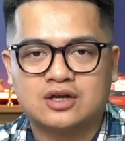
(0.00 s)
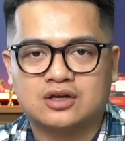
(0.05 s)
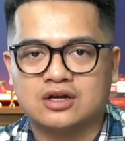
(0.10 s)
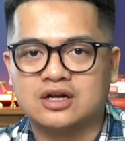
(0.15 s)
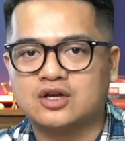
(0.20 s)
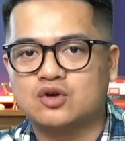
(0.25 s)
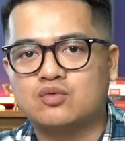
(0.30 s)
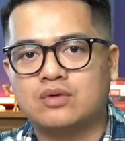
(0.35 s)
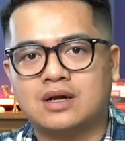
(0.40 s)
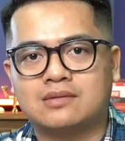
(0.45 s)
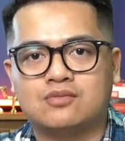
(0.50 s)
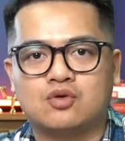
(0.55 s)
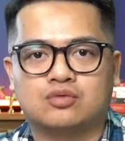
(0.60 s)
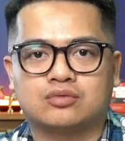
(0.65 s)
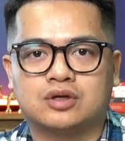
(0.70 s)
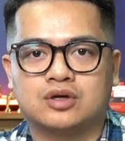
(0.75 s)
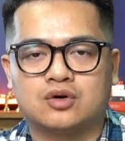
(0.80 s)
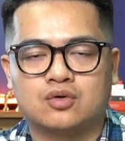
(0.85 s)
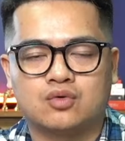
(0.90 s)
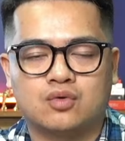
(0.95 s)
Đấy cũng là mục
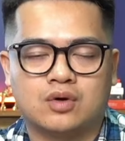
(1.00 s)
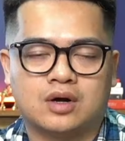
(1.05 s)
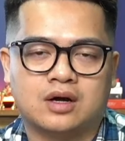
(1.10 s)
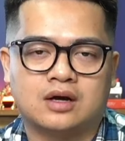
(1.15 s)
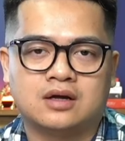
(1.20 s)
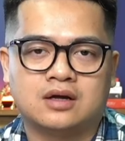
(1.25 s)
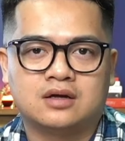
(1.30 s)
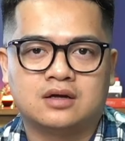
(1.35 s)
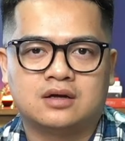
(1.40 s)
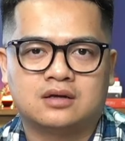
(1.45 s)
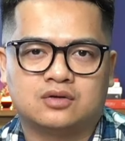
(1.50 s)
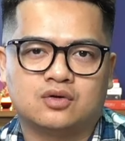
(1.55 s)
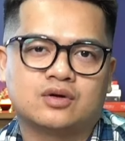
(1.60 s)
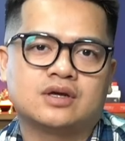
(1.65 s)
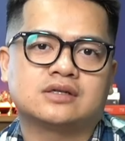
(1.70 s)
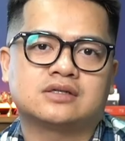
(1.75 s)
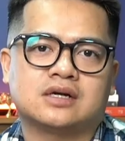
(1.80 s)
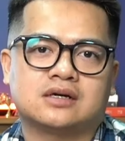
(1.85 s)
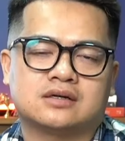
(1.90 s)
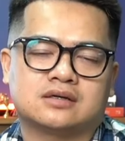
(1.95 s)
tiêu tôi
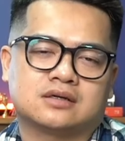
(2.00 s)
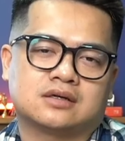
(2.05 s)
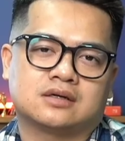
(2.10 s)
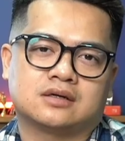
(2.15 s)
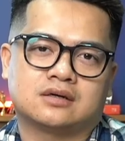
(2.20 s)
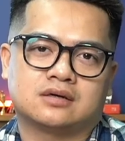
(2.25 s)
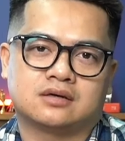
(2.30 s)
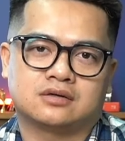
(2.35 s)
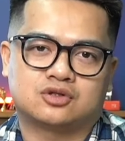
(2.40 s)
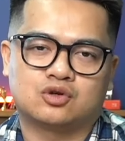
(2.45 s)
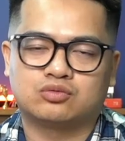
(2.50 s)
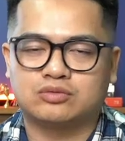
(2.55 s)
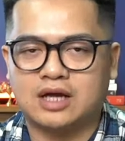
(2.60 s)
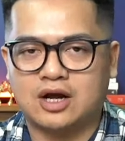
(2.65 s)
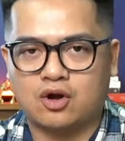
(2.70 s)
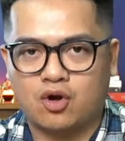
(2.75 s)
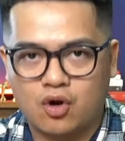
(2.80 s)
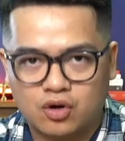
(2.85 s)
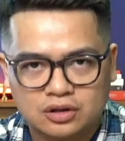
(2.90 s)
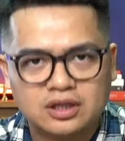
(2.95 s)
nghĩ rằng chúng ta
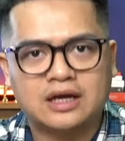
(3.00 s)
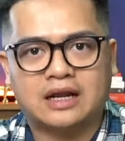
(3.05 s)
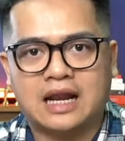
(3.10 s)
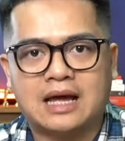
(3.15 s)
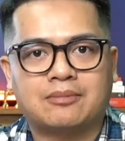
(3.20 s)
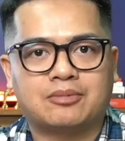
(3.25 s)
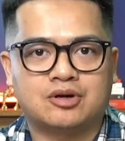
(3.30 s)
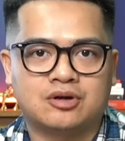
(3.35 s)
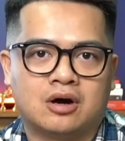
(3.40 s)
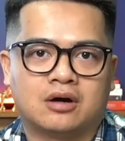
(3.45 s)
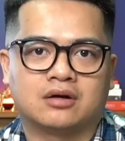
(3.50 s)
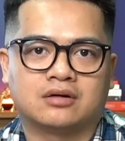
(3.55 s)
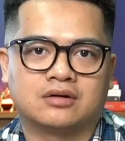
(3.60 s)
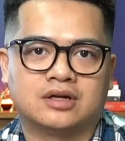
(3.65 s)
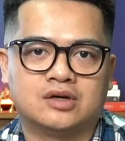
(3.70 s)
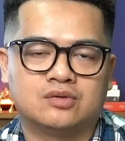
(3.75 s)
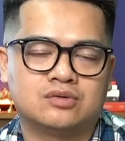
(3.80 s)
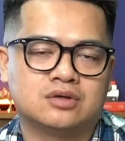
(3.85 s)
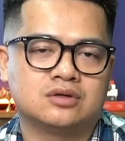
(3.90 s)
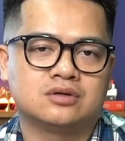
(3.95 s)
có thể làm được
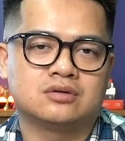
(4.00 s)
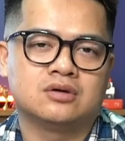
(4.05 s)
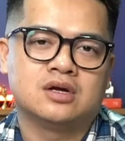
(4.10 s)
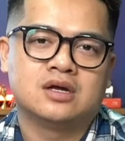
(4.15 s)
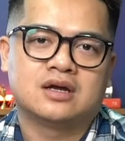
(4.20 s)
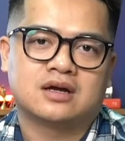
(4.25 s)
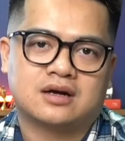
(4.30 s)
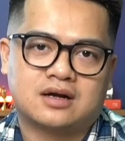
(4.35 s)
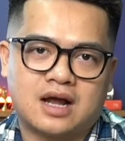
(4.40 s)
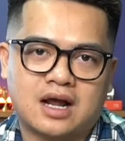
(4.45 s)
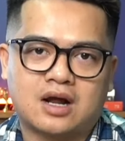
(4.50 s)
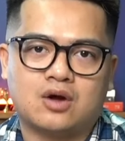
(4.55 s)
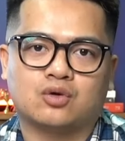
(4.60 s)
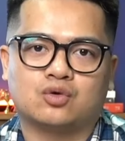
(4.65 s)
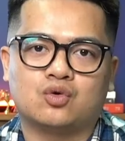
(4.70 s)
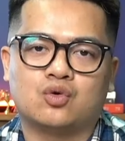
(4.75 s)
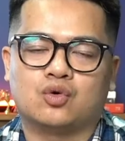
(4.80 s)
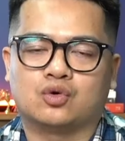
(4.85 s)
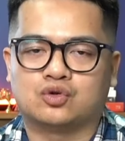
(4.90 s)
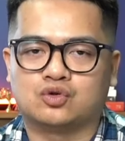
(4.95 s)
nếu như các cầu
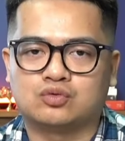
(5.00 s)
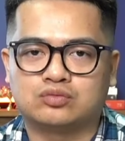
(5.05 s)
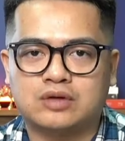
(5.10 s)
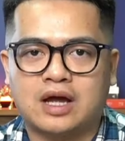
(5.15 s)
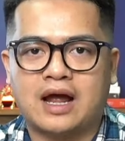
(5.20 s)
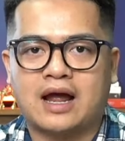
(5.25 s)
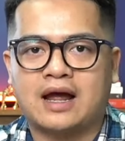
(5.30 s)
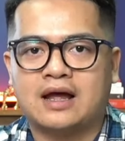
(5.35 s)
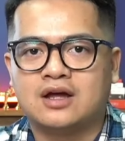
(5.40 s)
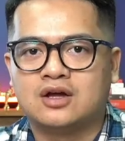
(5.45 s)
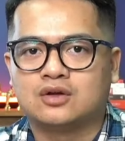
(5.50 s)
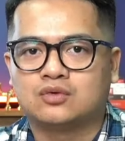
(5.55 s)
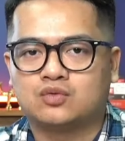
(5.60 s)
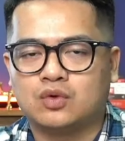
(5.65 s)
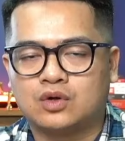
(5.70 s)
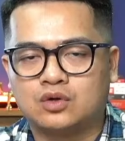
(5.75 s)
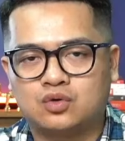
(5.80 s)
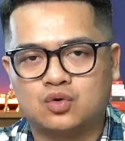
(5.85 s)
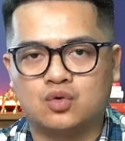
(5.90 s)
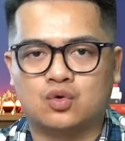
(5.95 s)
thủ của chúng ta
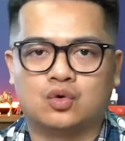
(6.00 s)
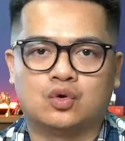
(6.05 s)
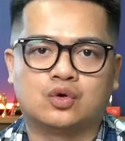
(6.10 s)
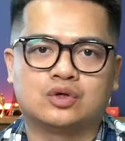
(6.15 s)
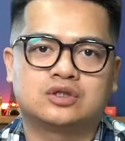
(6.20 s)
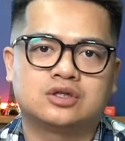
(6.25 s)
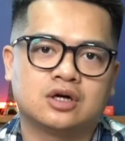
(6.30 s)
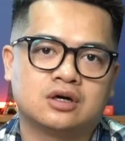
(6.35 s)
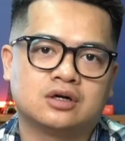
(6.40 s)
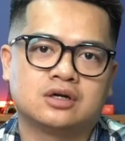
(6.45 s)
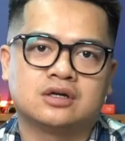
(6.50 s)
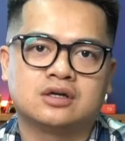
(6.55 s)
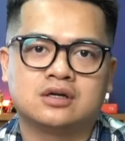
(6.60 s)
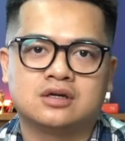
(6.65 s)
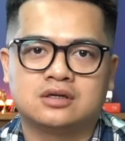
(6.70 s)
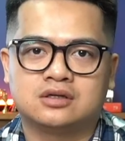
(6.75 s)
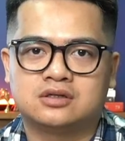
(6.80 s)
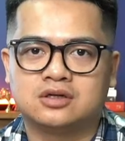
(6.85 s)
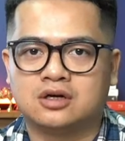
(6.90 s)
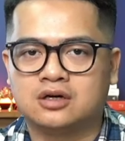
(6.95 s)
tuân thủ lối
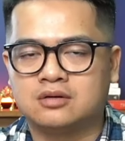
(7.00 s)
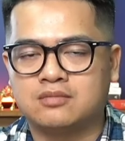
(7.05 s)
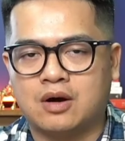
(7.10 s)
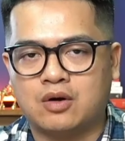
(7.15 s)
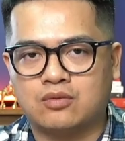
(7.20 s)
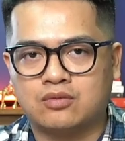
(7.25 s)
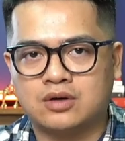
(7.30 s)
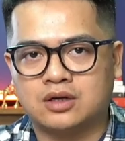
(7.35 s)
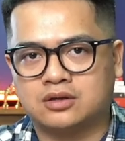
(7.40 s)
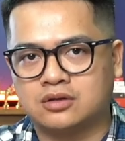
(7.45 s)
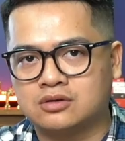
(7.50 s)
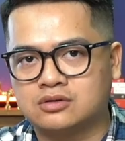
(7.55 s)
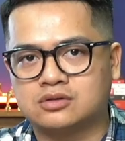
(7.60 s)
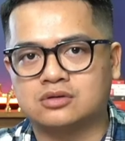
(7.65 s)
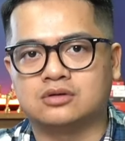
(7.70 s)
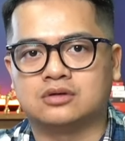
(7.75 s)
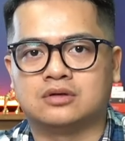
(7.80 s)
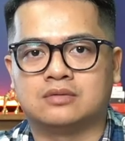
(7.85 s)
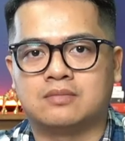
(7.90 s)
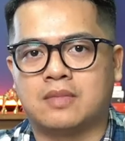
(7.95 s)
chơi bóng thực
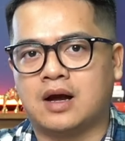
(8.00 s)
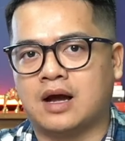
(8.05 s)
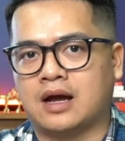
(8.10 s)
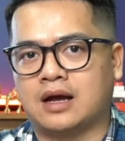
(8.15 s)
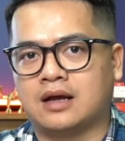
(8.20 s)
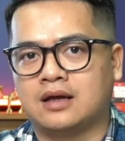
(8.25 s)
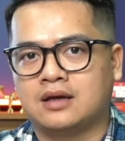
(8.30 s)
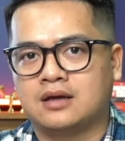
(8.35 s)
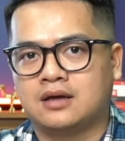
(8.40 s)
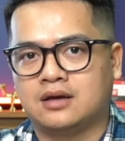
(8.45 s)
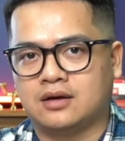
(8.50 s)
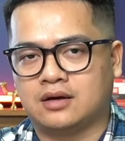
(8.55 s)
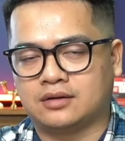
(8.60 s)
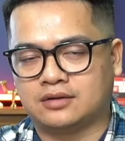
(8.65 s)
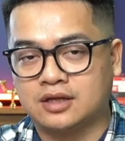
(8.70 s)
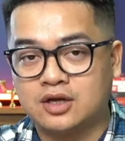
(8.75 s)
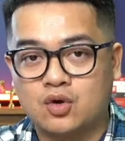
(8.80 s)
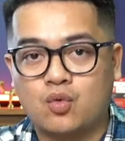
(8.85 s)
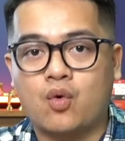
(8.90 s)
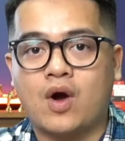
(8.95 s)
sự mà
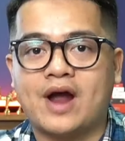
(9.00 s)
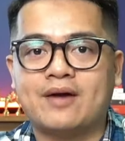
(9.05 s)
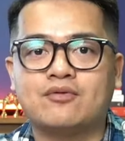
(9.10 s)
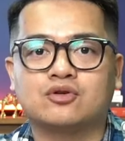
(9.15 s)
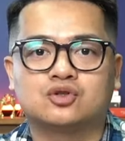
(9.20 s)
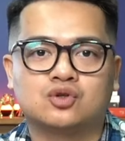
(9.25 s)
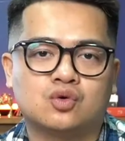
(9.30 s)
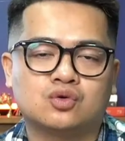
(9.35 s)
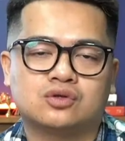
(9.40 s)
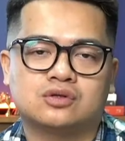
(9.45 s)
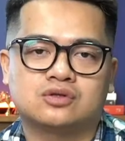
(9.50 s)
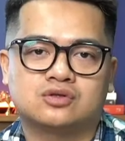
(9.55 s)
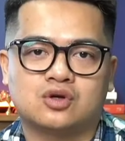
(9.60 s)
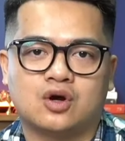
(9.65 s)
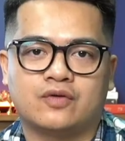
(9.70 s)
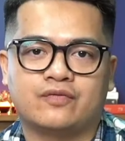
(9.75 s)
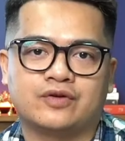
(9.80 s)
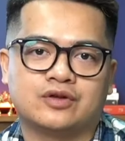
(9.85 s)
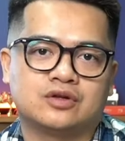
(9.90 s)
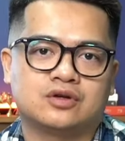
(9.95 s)
tinh quái một chút
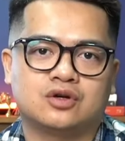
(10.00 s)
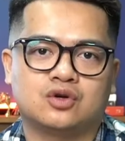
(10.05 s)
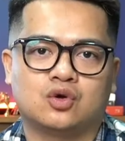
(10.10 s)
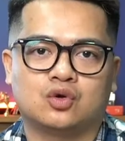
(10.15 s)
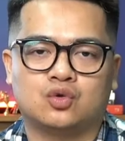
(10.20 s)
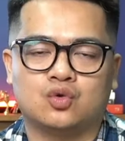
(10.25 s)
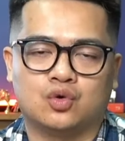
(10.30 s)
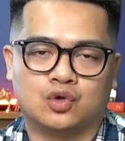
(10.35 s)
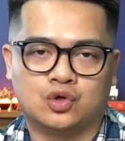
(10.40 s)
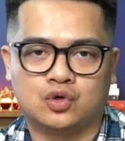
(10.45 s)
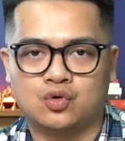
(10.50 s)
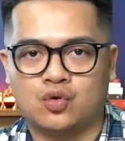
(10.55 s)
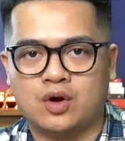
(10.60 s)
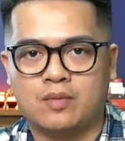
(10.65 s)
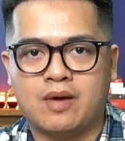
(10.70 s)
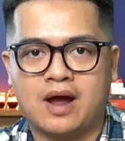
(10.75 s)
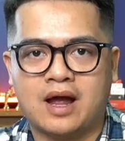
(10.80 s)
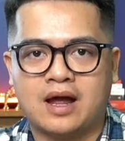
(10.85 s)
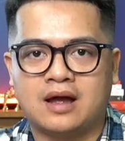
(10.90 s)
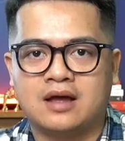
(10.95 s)
so với những đối thủ như
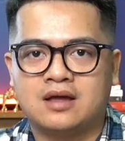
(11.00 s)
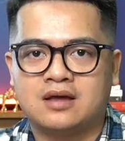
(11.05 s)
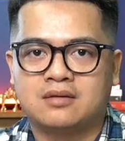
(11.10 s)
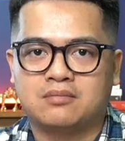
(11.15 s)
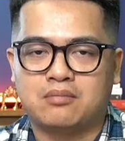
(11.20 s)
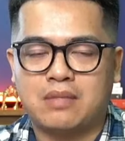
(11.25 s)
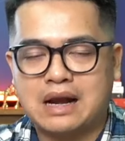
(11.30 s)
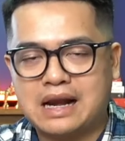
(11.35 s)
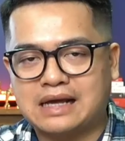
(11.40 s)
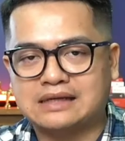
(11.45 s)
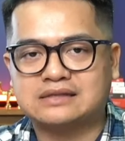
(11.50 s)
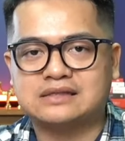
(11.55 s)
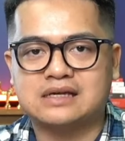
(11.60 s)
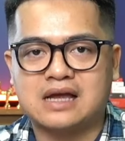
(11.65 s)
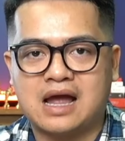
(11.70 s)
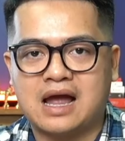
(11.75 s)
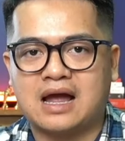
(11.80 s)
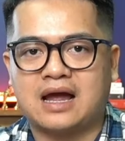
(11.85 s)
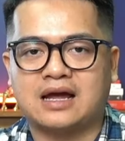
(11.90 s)
U23 Malaysia